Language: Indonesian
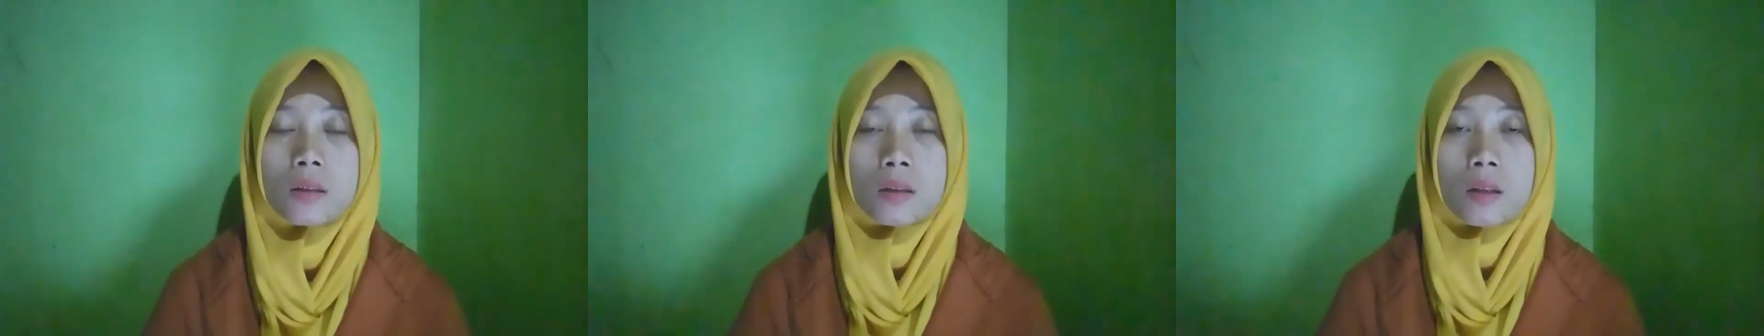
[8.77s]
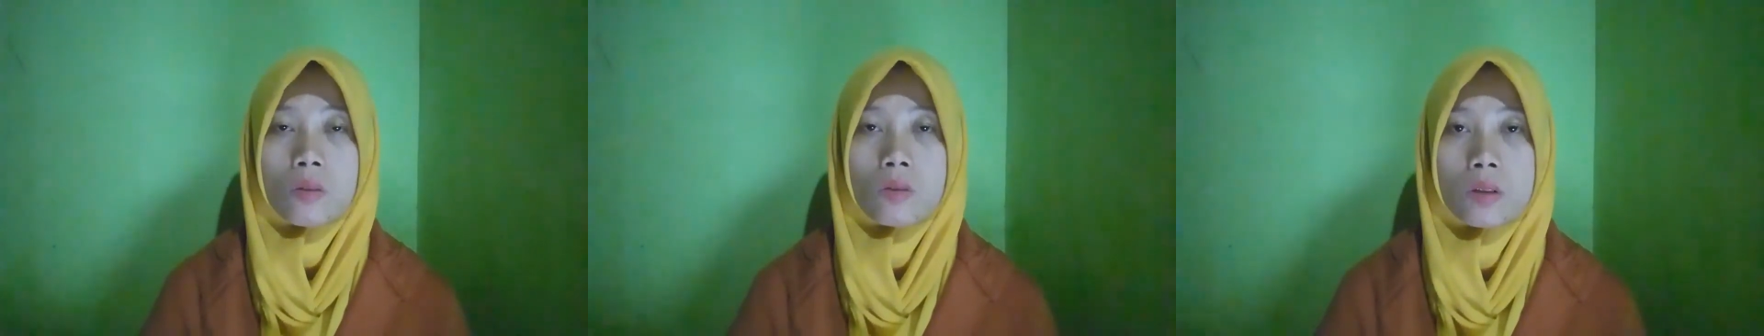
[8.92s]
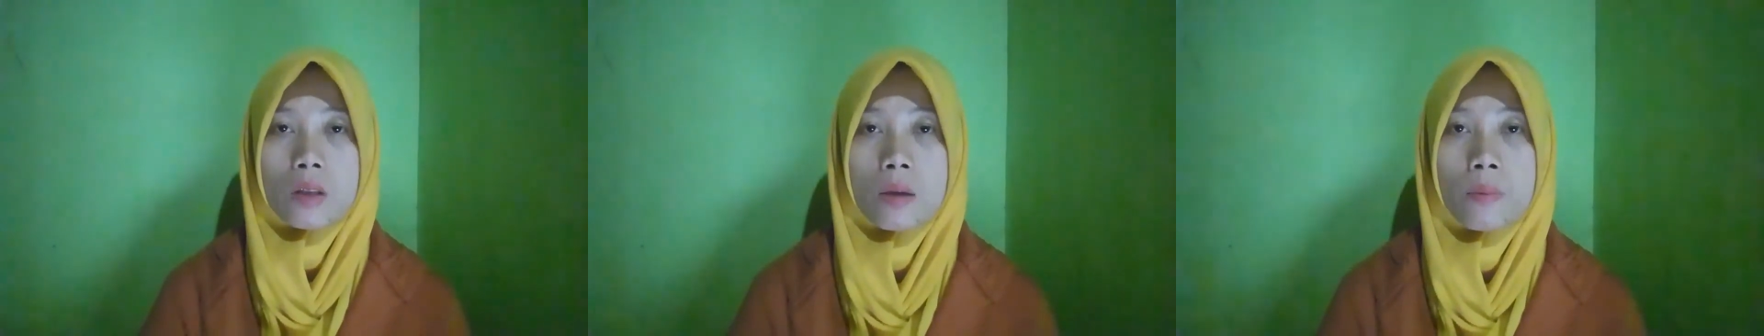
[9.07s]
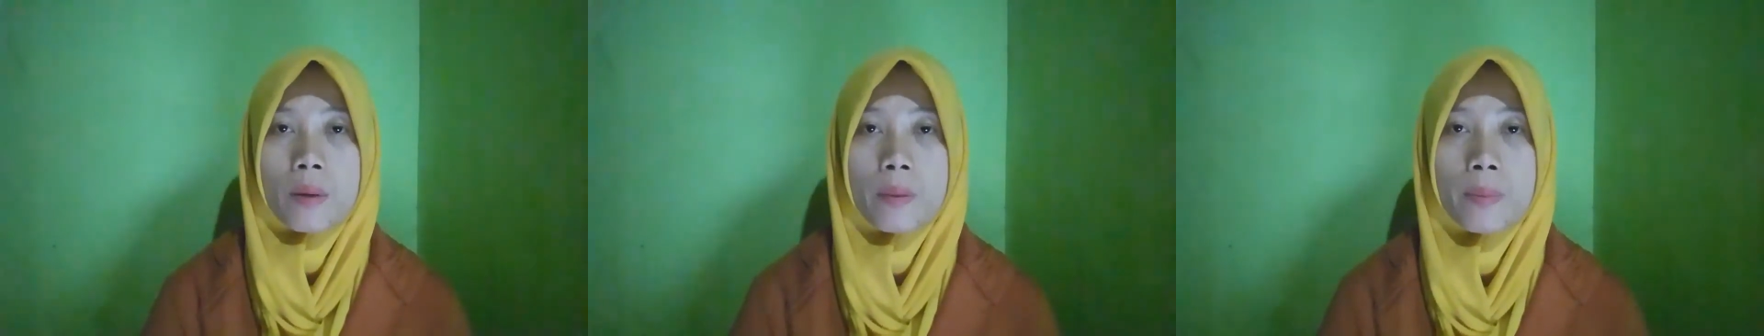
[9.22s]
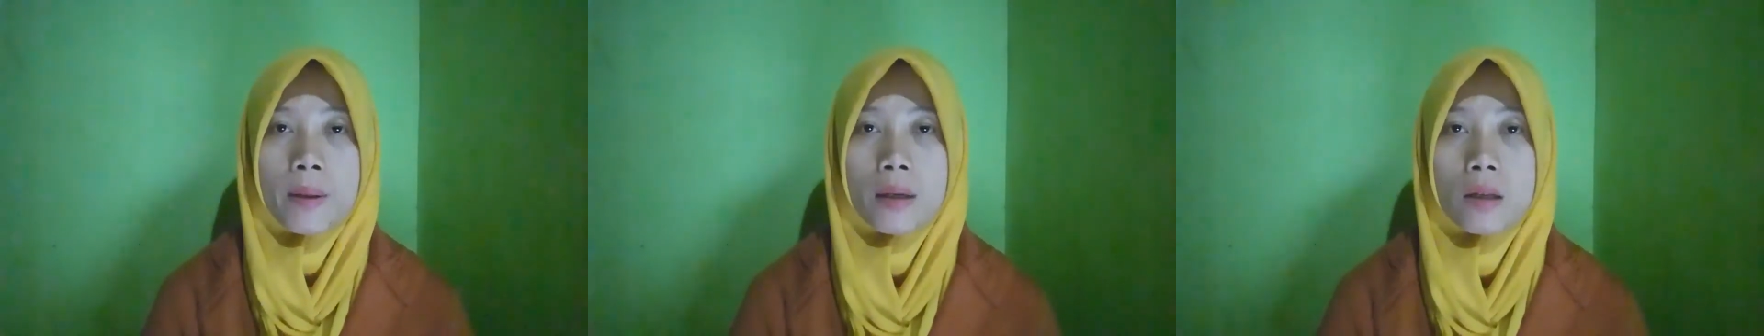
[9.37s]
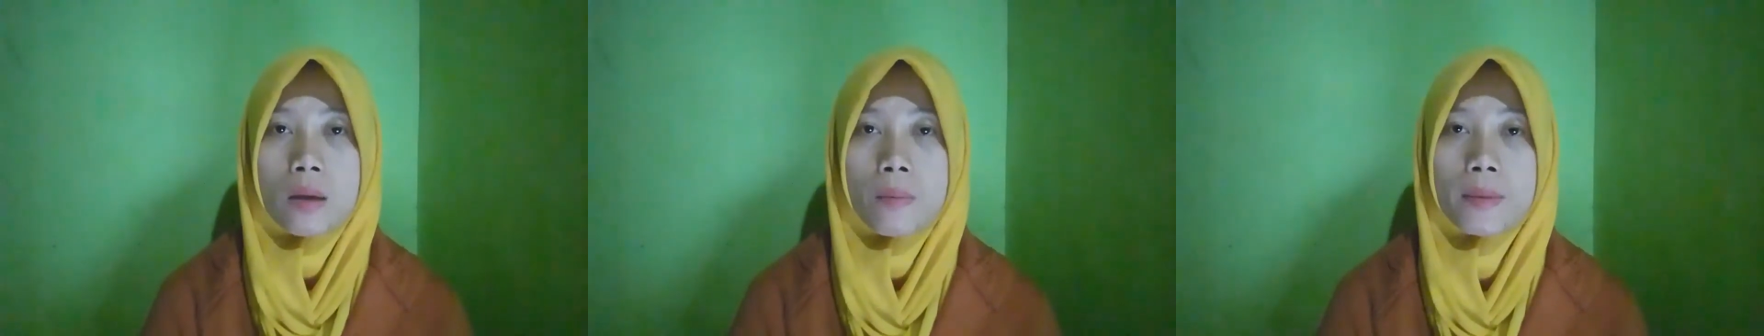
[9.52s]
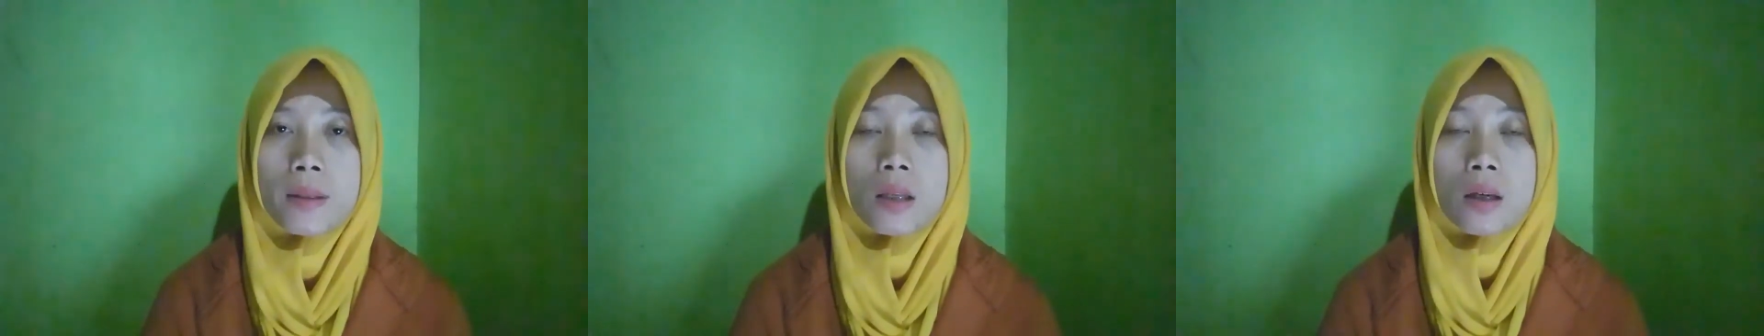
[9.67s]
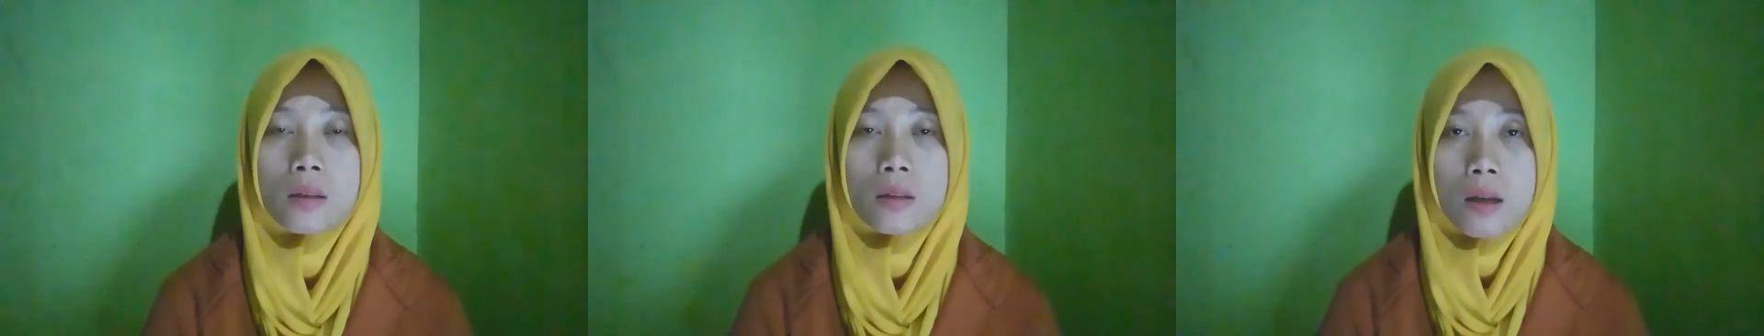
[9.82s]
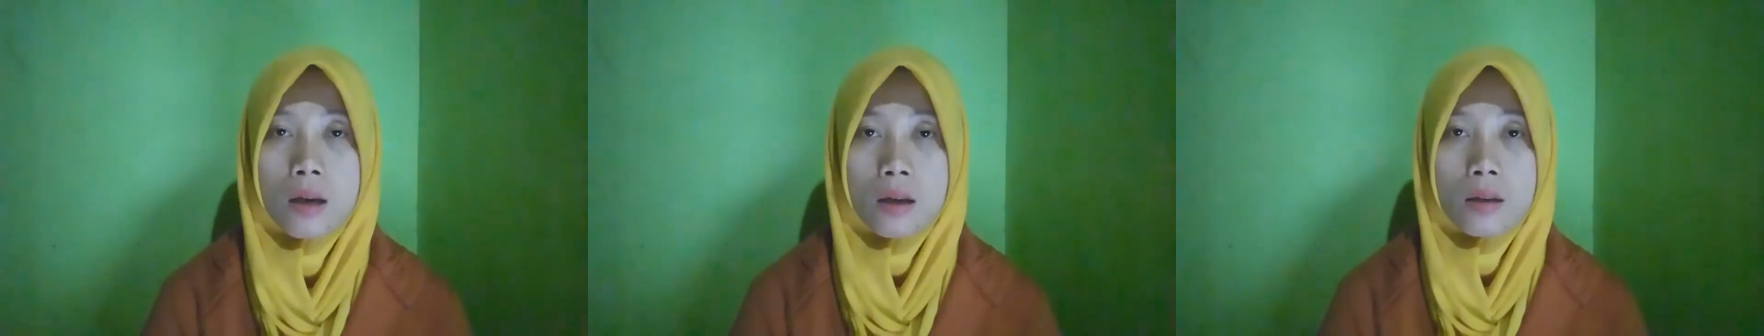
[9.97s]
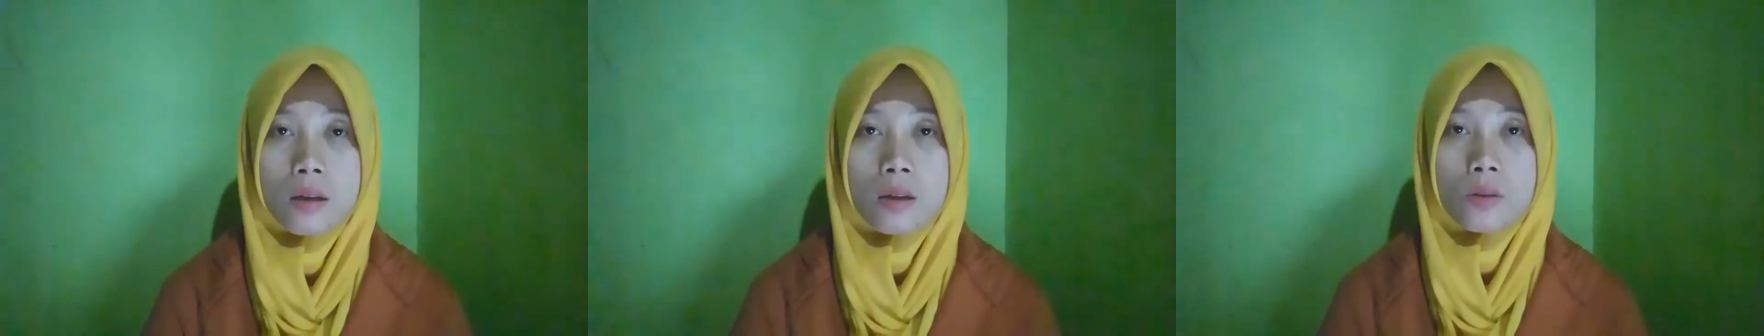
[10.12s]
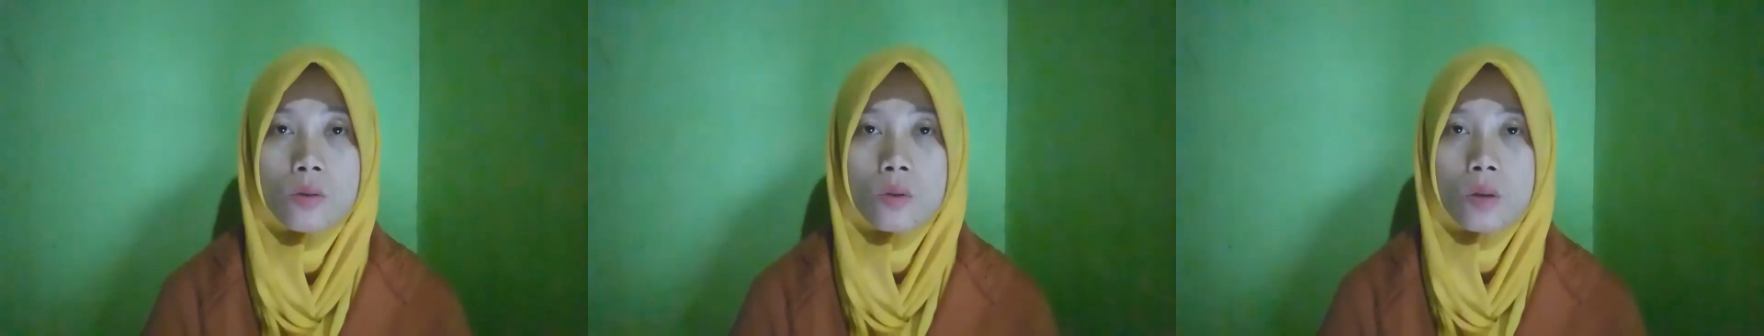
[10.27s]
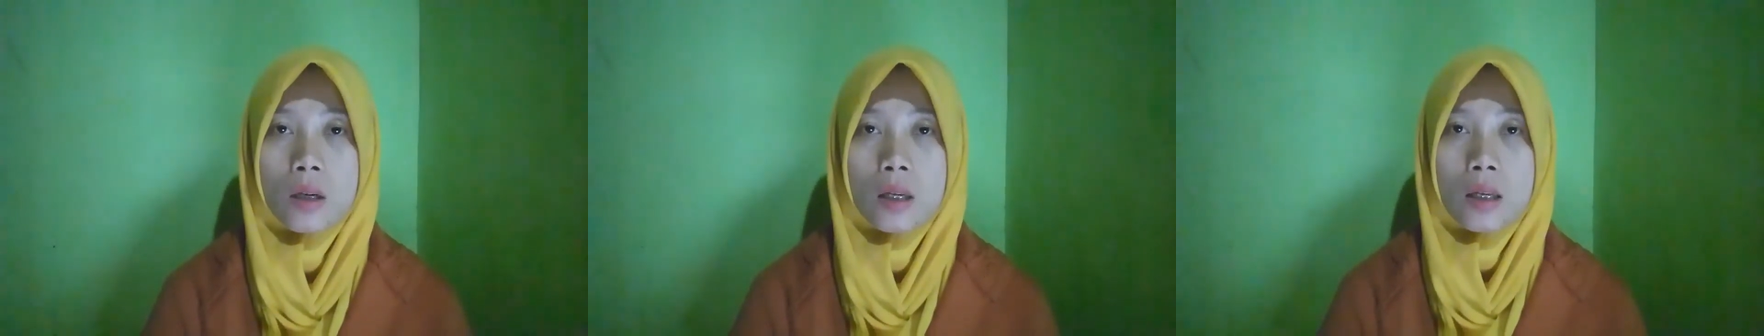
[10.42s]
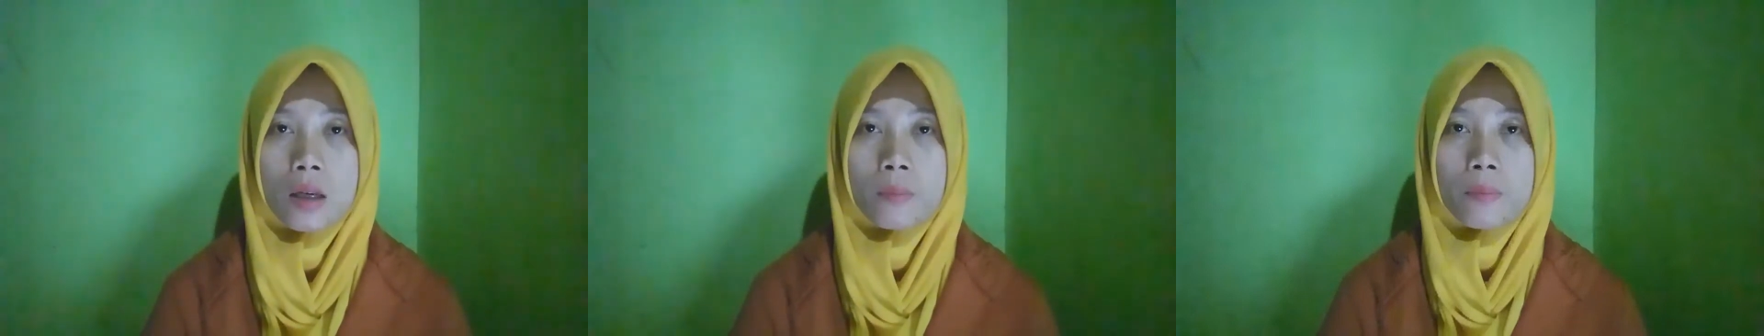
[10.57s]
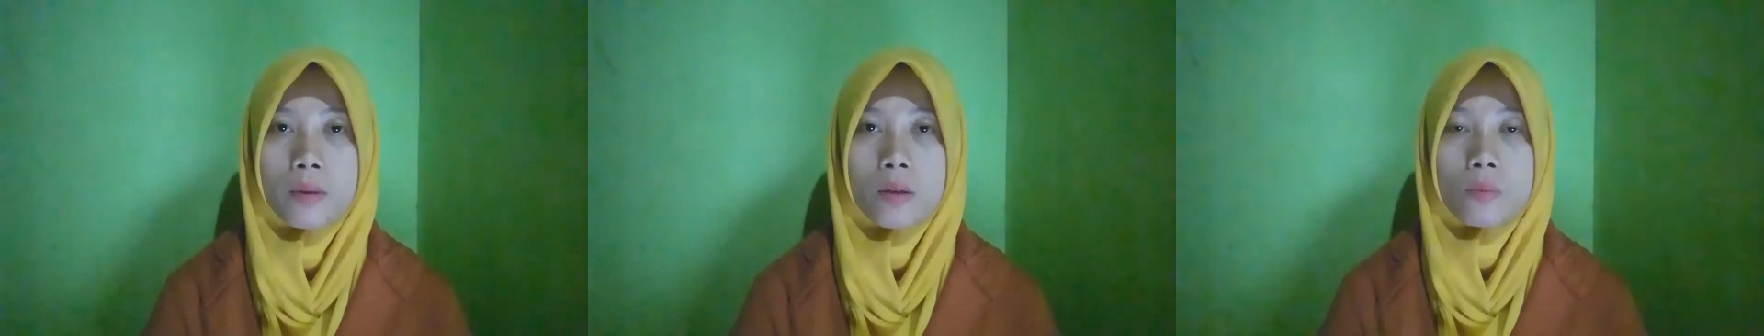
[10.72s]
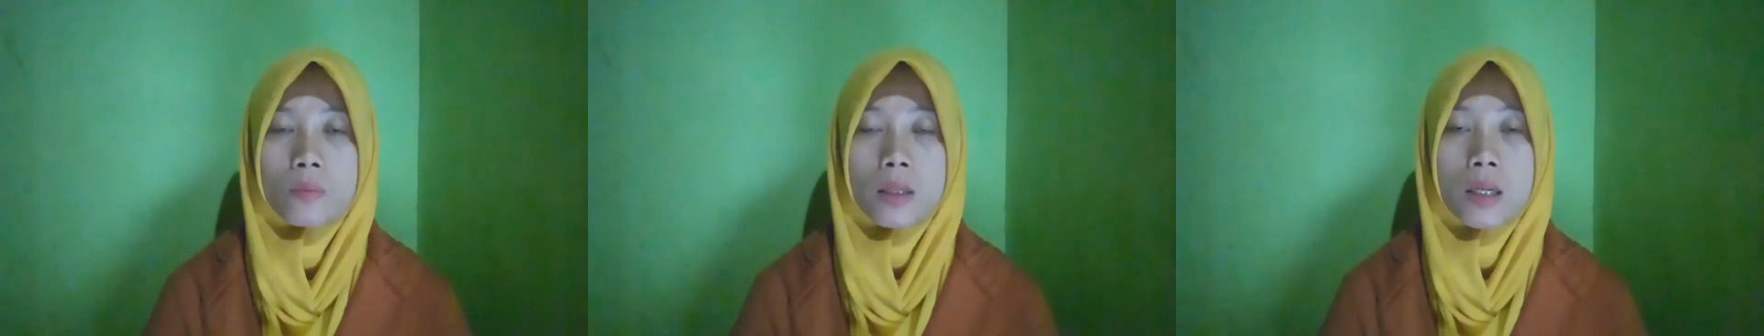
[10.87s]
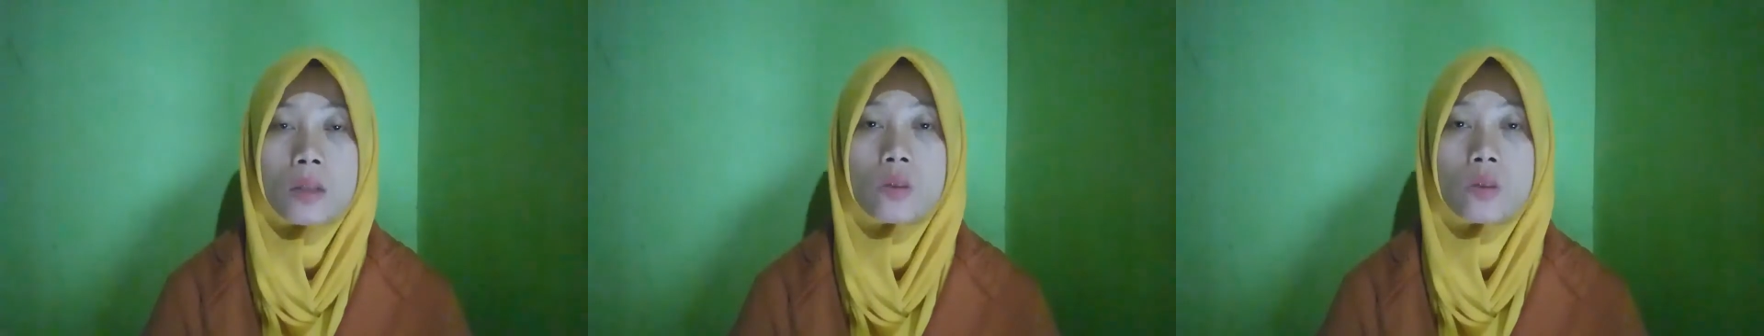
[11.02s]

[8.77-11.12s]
Terutama bagi yang bertanya dan juga yang belum